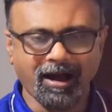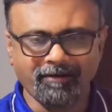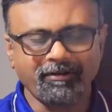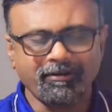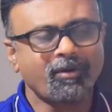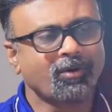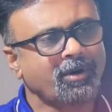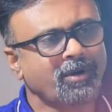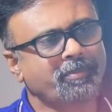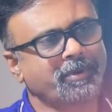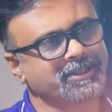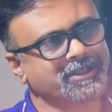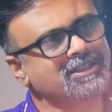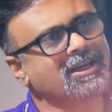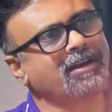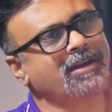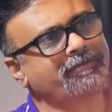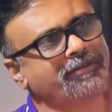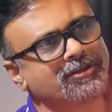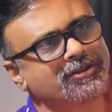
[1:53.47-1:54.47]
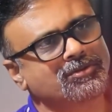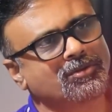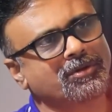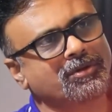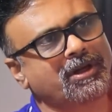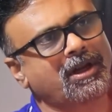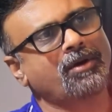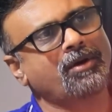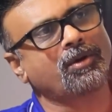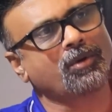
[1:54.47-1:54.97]
அவன் ஒரு ப்ரெஸ் கான்ஃபரன்ஸ்
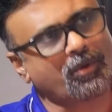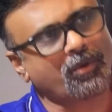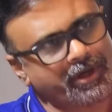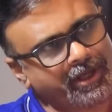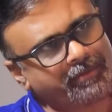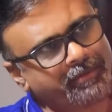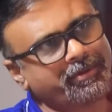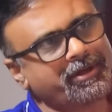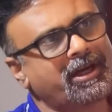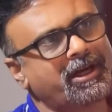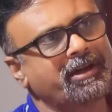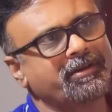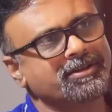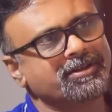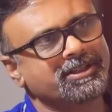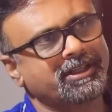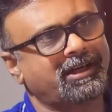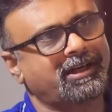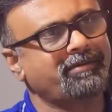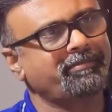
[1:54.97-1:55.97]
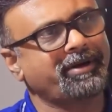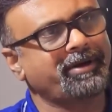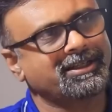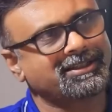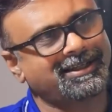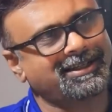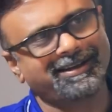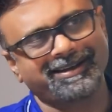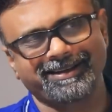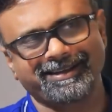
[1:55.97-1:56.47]
கொடுக்குறான் ஒரு கொடியை பின்னாடி வச்சுக்கிறான்
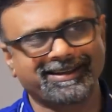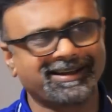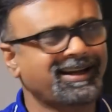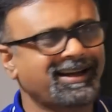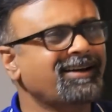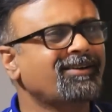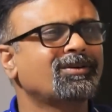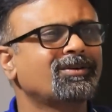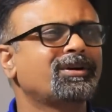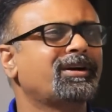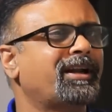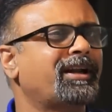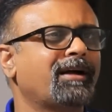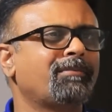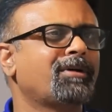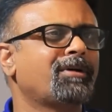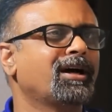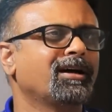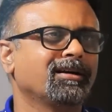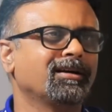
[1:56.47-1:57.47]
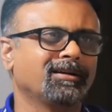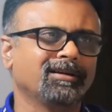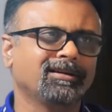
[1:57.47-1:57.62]
பேசுகிறான் இதெல்லாம் ஒரு ட்ராமா